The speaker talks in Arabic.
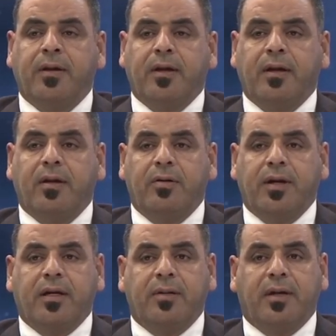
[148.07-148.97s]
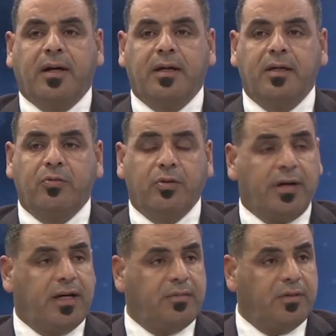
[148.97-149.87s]
آه، هناك معايير
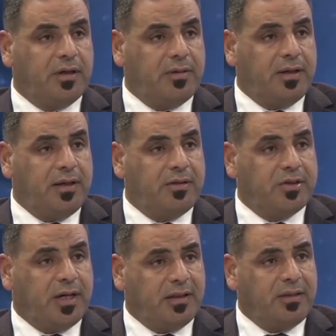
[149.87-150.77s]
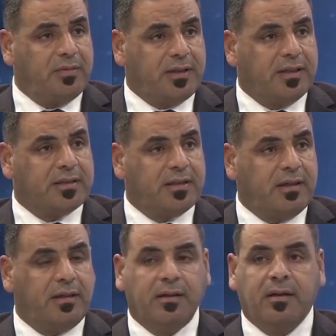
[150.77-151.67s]
وضعت من قبل الجهات
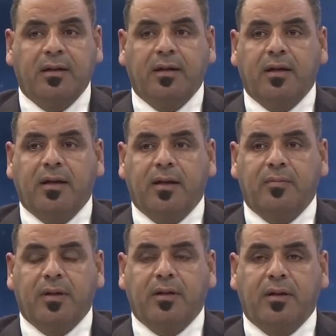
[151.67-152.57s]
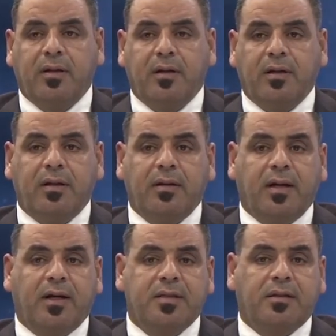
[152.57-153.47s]
المختصة آه، من
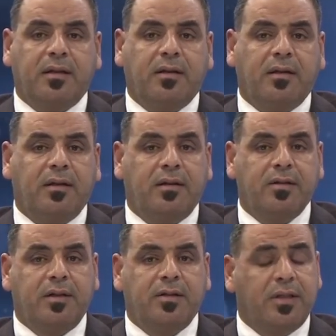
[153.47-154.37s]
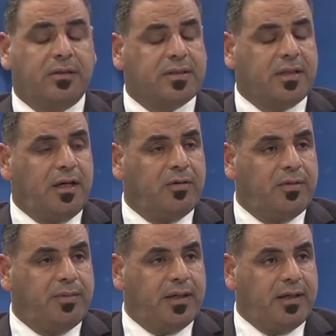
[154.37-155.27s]
رئاسة لجنة الصحة
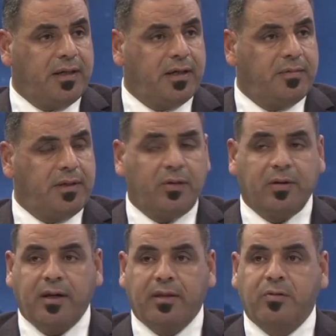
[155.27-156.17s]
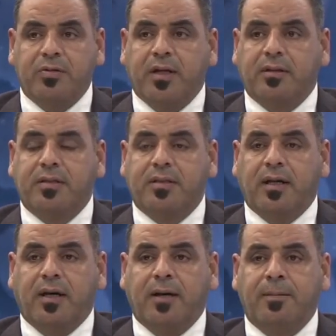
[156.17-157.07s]
والبيئة النيابية وأيضا وزارة
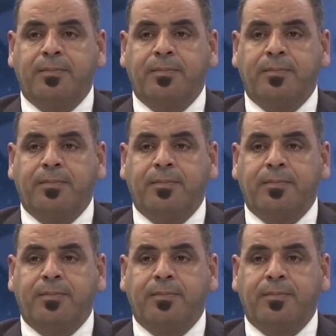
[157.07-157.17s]
الصحة